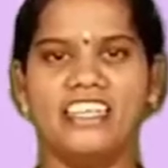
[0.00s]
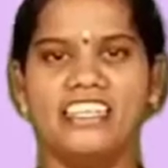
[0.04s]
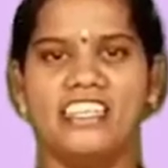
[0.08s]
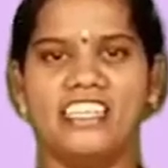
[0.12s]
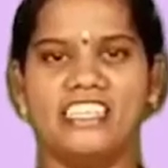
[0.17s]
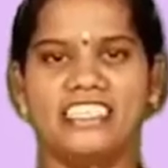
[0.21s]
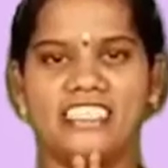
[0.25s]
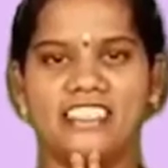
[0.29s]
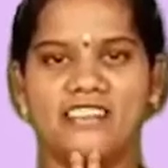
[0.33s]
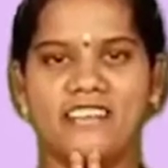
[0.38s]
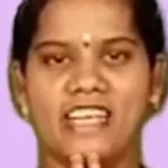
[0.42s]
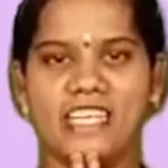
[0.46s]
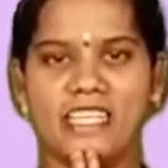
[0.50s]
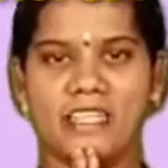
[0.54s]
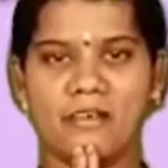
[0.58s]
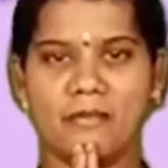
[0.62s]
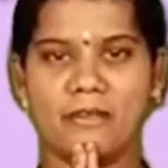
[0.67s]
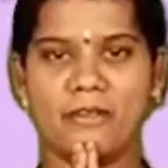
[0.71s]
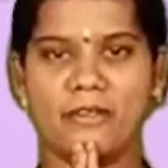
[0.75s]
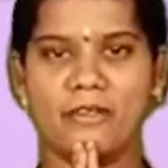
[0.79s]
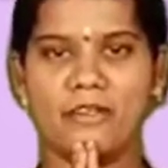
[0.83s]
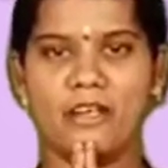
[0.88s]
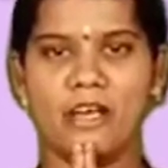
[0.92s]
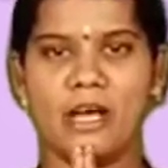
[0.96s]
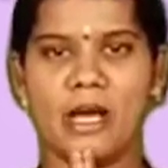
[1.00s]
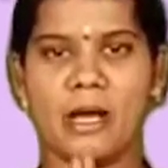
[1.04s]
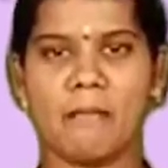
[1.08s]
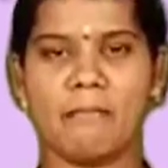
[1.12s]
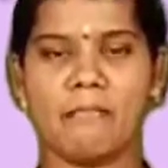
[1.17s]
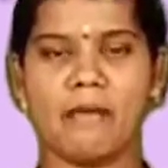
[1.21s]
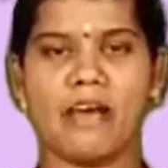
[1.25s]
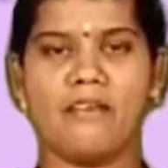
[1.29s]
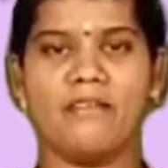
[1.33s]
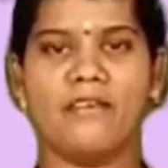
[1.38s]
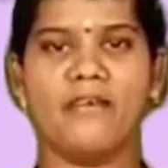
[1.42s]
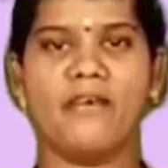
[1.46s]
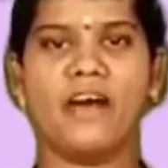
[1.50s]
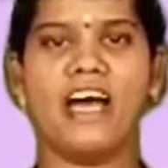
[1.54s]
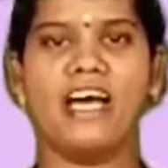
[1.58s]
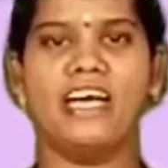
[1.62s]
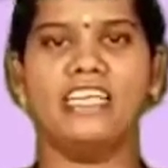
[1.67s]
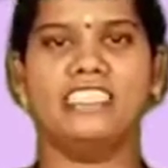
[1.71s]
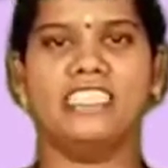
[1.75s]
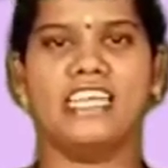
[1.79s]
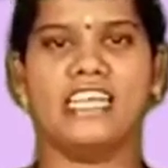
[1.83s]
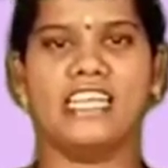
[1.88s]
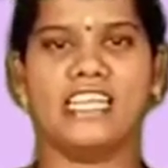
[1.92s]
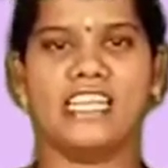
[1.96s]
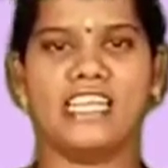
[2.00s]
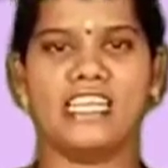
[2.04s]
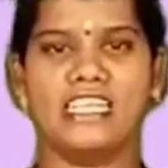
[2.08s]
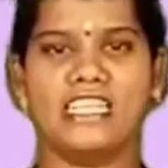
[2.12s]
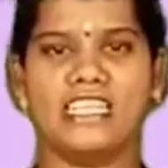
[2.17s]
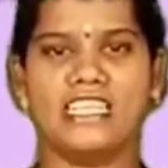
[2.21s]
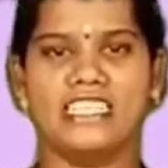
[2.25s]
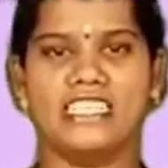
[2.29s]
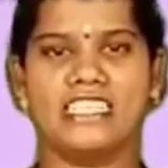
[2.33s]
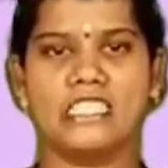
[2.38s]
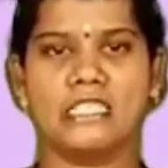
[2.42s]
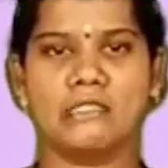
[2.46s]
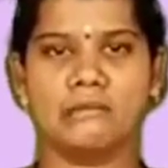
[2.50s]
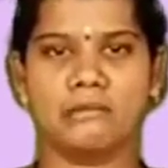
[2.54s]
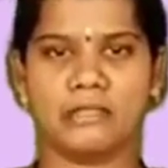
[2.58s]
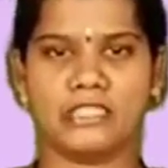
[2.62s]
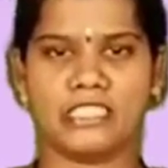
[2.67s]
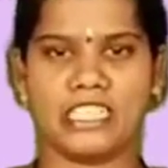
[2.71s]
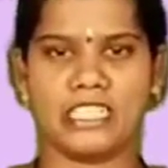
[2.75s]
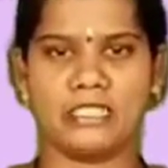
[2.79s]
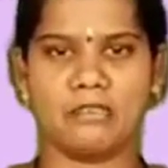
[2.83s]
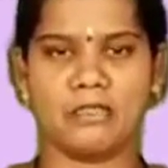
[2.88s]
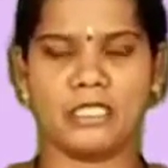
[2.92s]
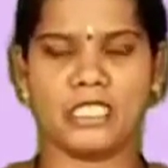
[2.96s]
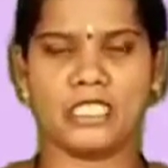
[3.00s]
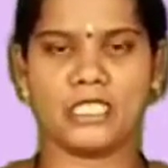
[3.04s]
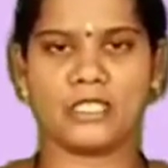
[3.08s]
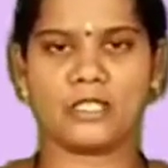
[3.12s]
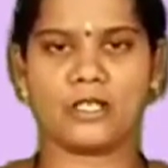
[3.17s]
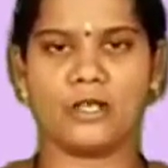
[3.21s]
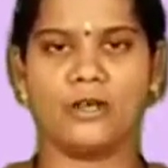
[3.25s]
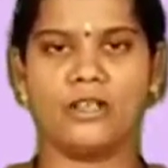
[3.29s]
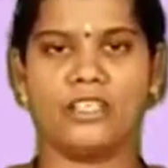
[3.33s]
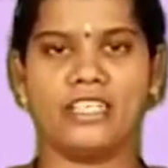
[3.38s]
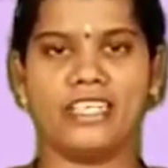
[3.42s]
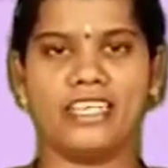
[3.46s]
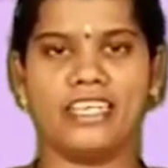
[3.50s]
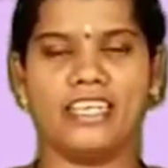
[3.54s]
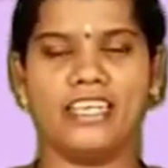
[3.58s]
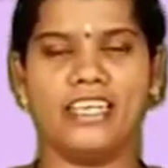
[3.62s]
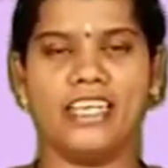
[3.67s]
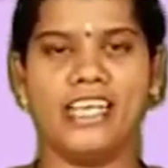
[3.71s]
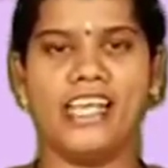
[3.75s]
ధన్యవాదములు మా వివాహ ఛానల్ని సబ్స్క్రైబ్ చేసుకోండి